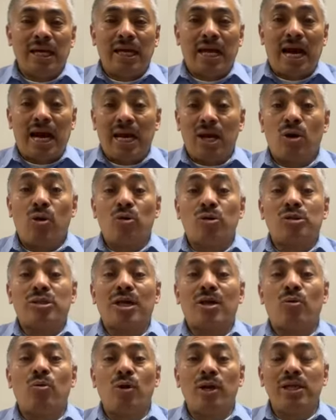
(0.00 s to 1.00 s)
hay
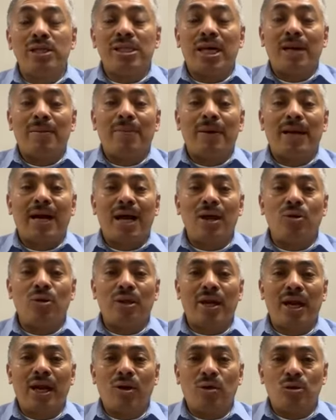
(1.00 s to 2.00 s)
consecuencias, el pecado
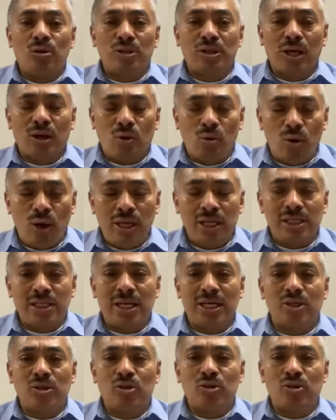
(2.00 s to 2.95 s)
trae consecuencias.